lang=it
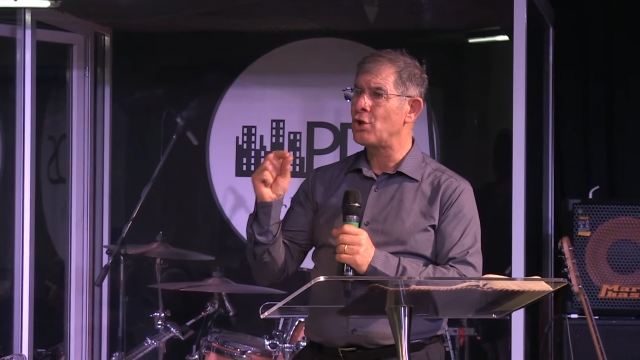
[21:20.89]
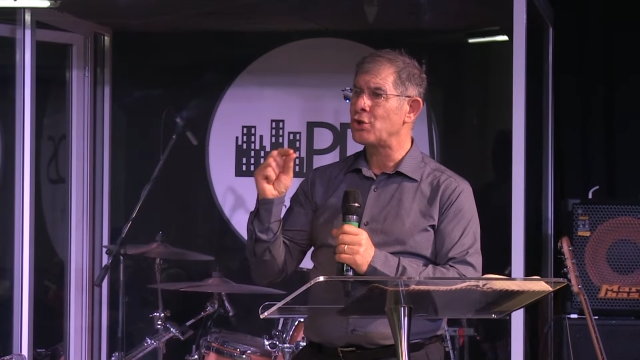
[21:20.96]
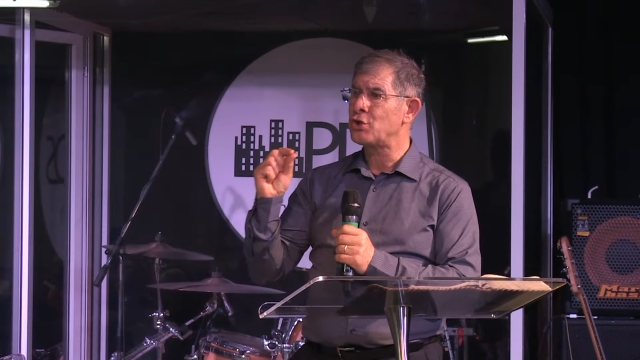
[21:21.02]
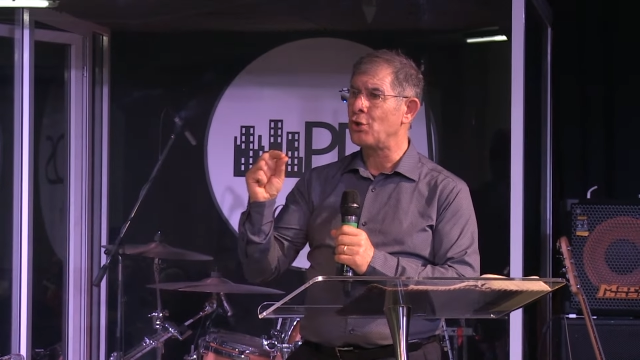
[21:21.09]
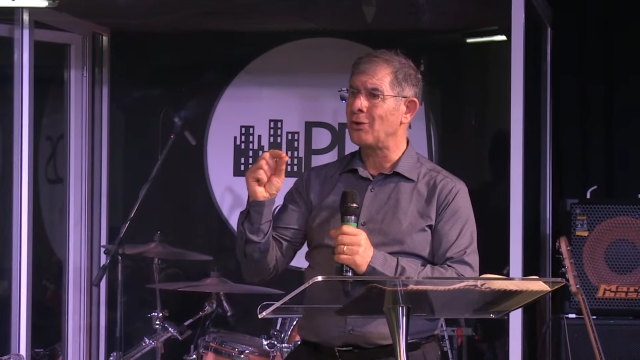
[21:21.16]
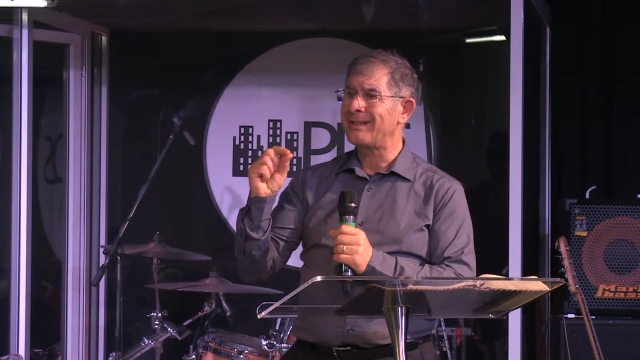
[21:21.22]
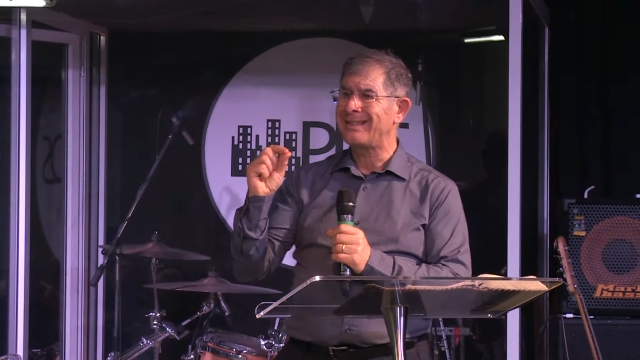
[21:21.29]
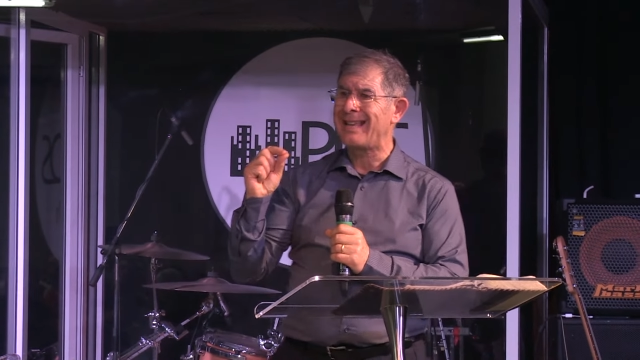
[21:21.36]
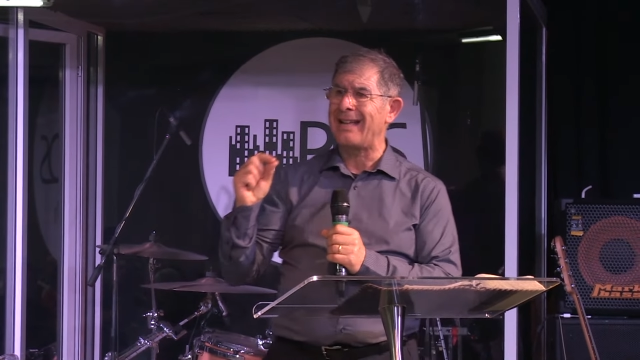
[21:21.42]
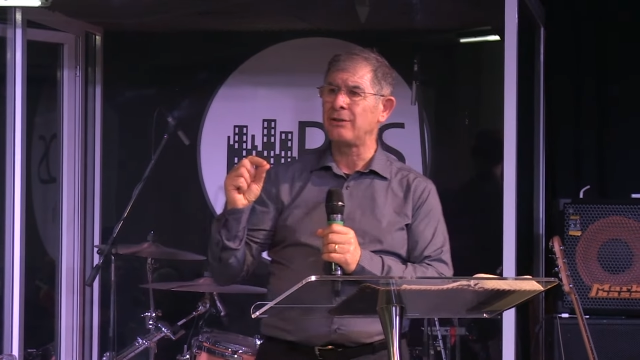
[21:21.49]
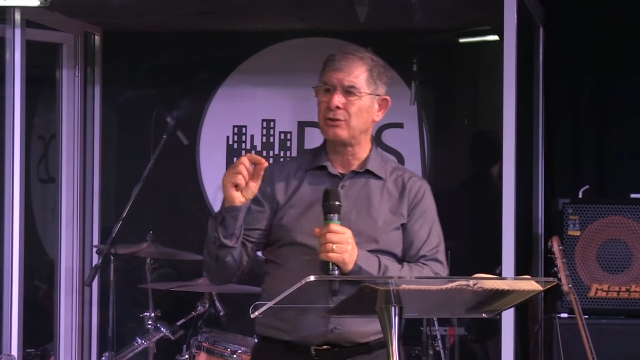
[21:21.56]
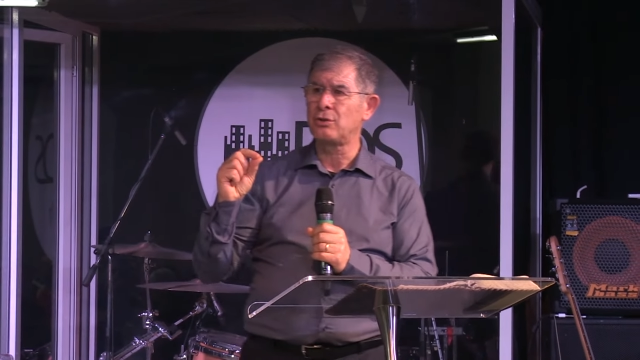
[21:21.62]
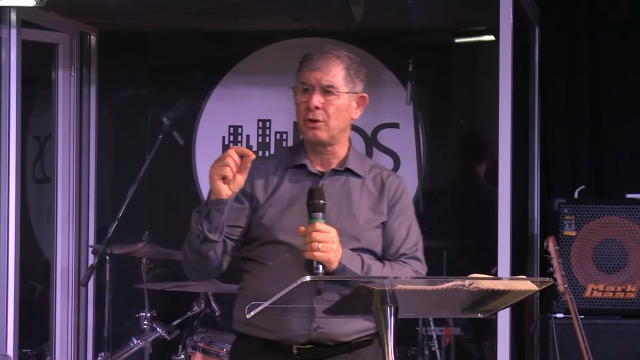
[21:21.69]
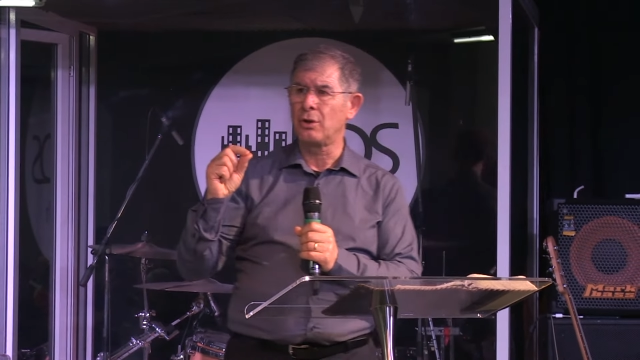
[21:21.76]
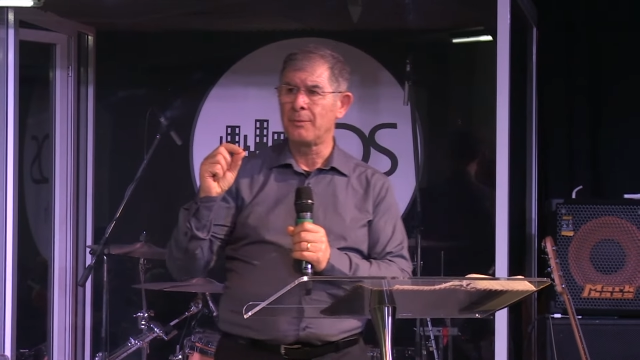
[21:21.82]

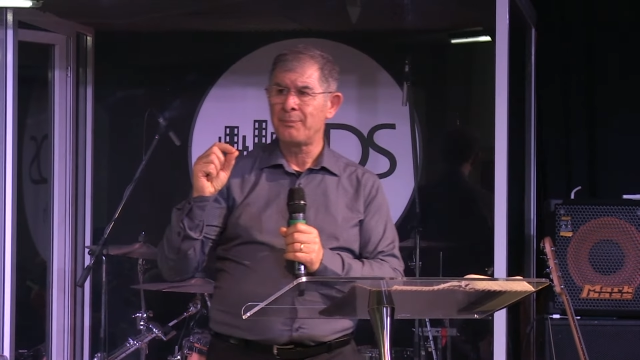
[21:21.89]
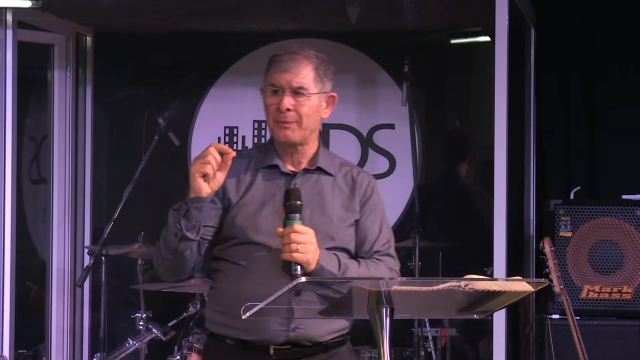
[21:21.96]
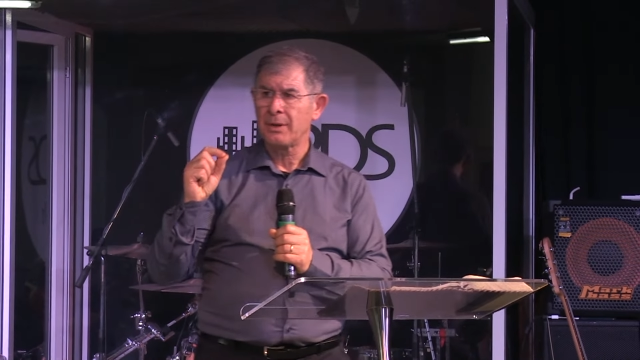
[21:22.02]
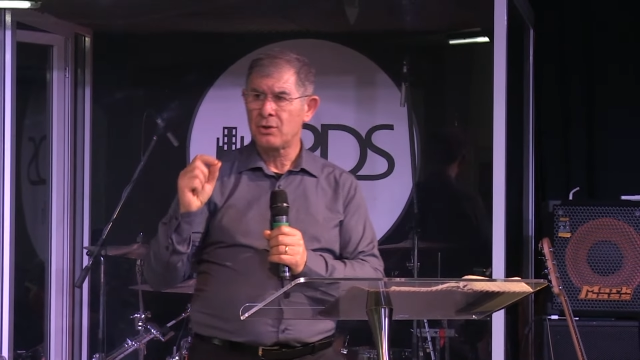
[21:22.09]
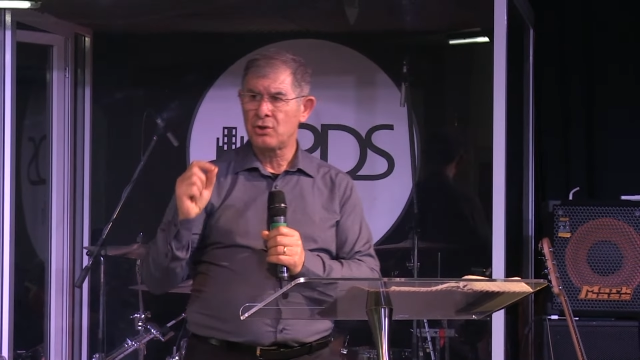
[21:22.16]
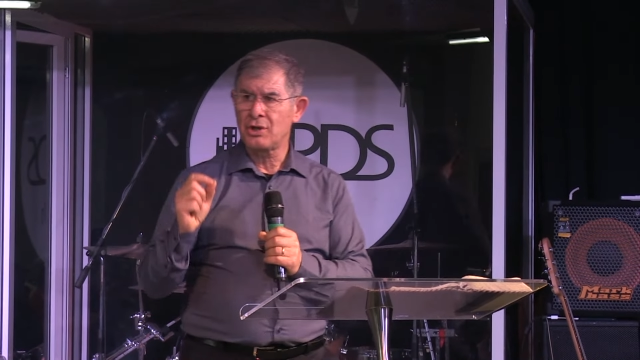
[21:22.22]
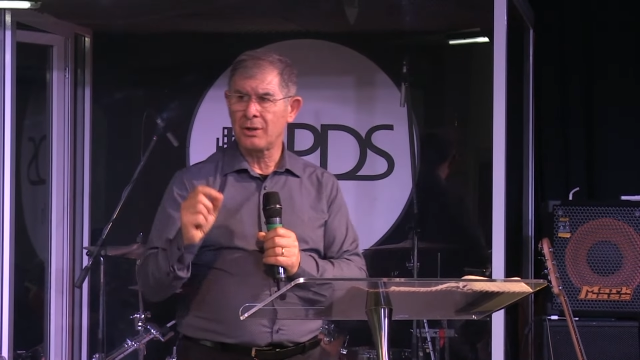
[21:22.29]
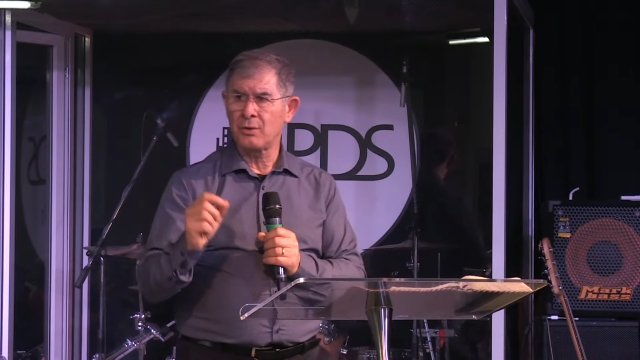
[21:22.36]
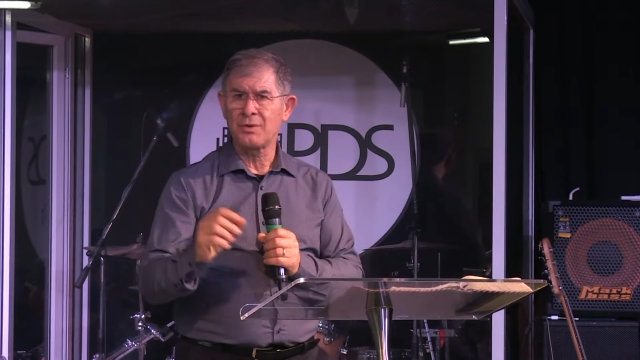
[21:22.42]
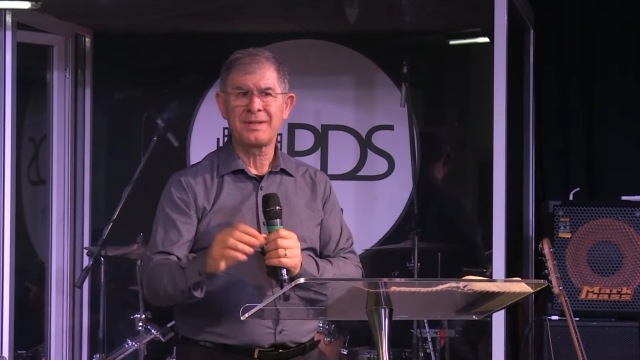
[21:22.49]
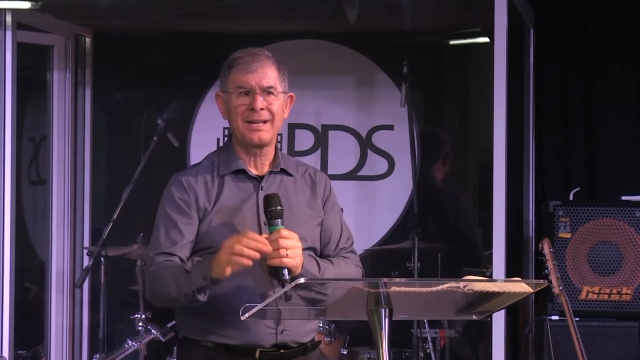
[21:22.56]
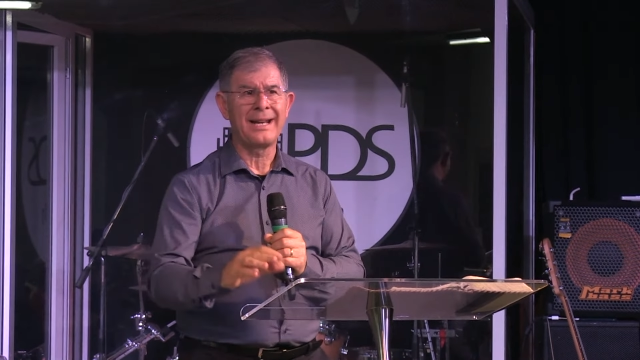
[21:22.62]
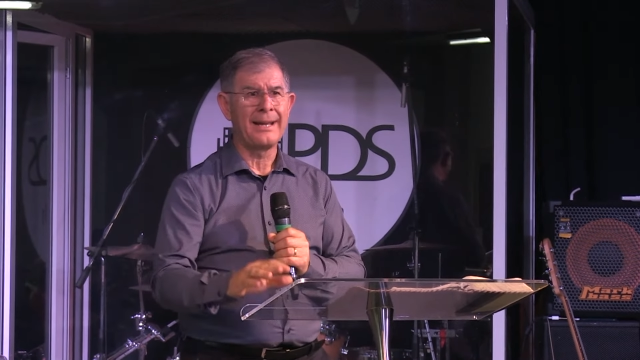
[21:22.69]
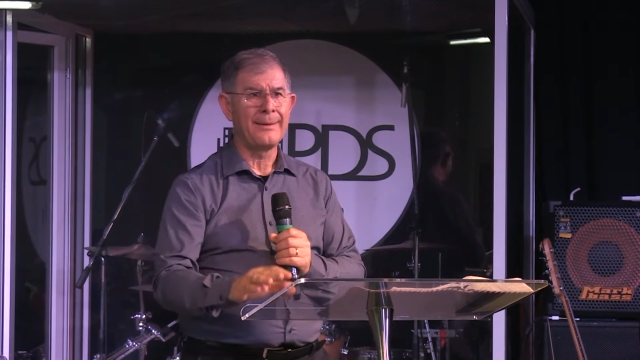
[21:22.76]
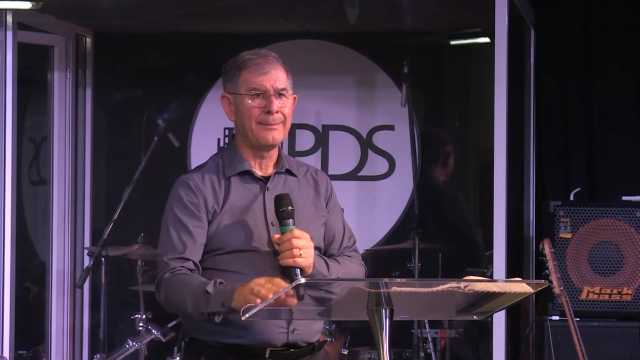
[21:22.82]
soltanto
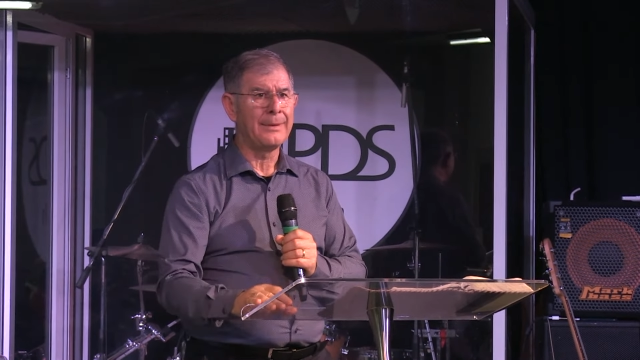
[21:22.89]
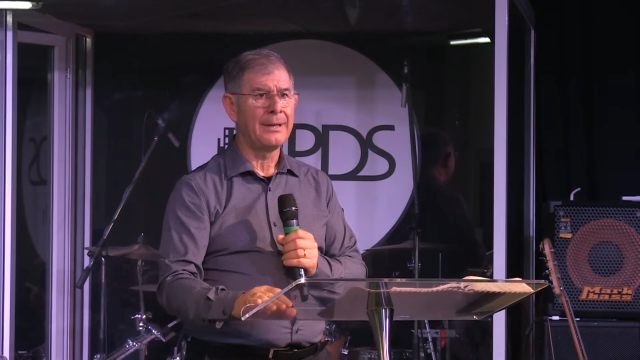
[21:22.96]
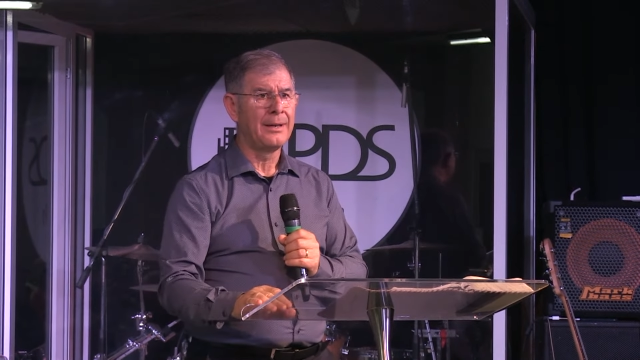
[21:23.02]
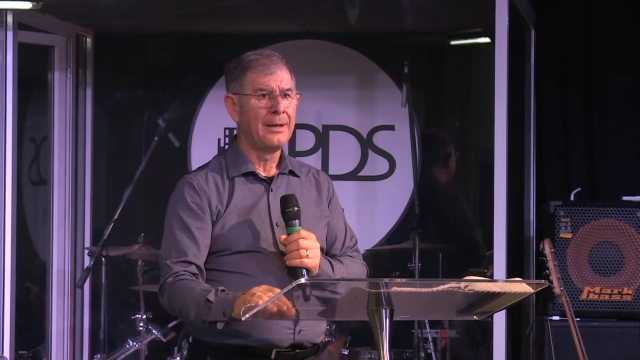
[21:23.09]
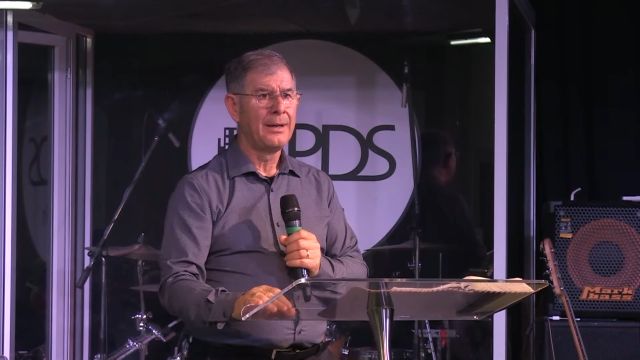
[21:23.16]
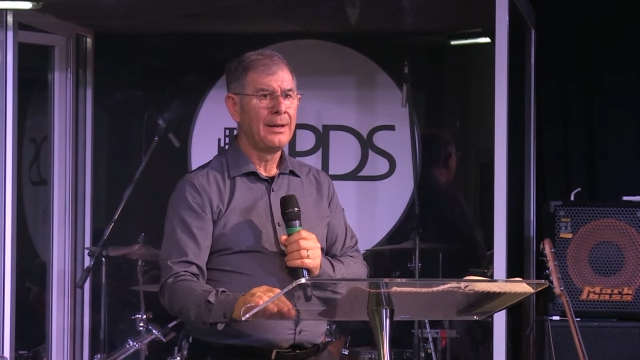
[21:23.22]
Gerusalemme,